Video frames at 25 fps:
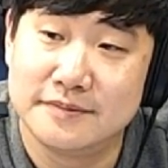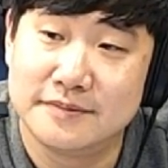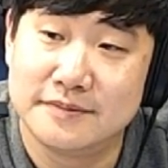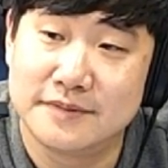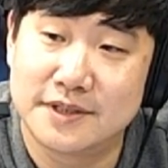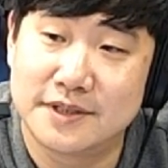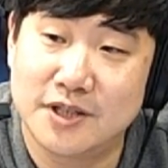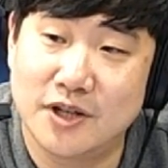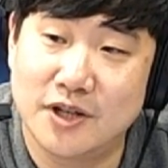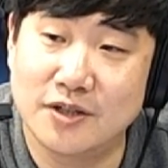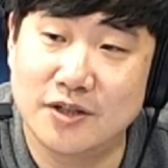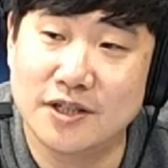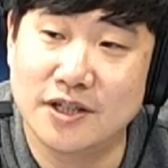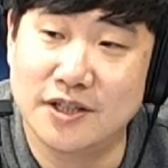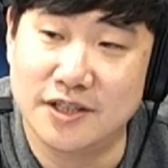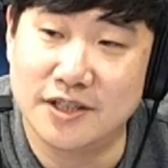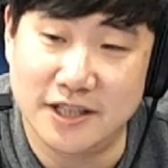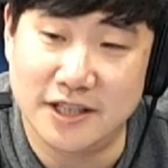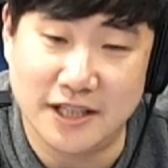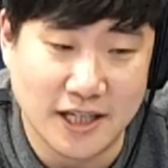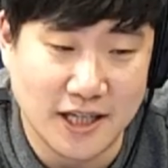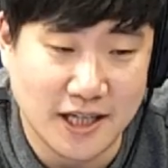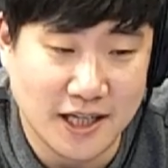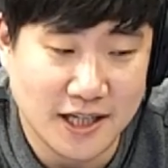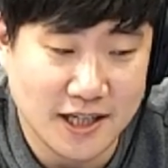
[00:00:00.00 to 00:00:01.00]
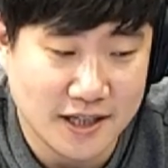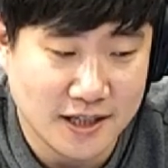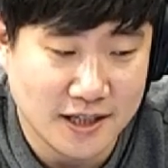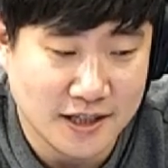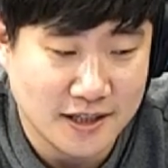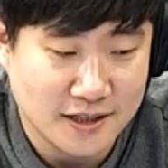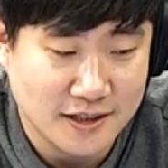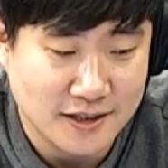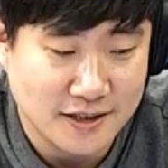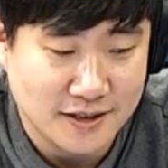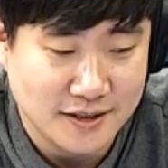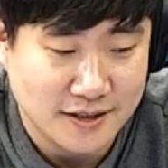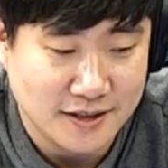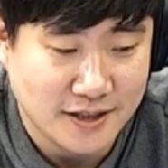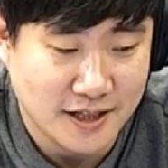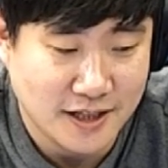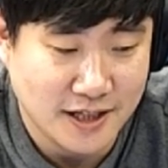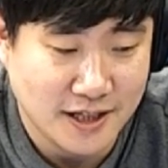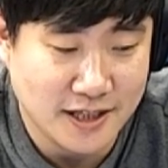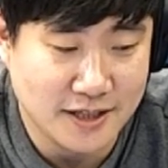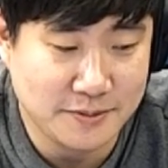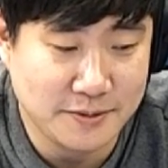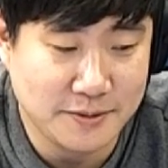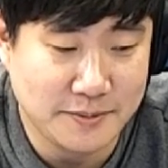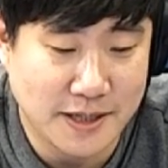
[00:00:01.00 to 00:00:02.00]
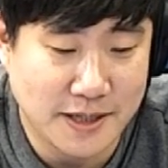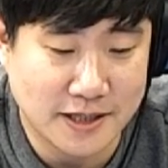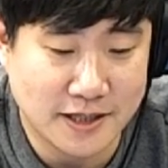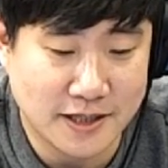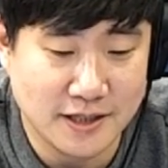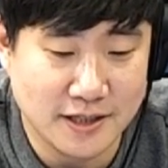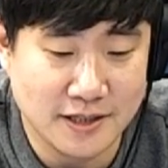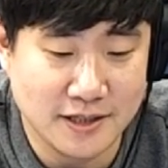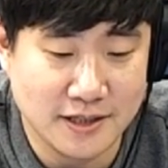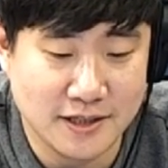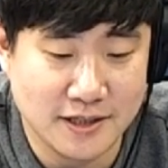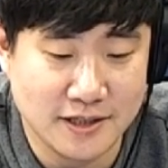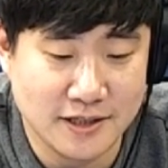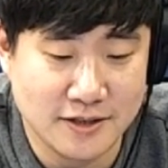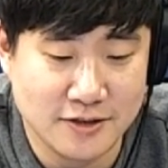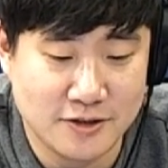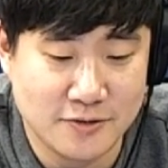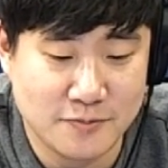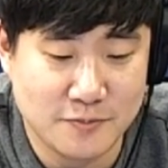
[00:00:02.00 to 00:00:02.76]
청년이다. 예. 아, 이름을 밝히기는 쉽지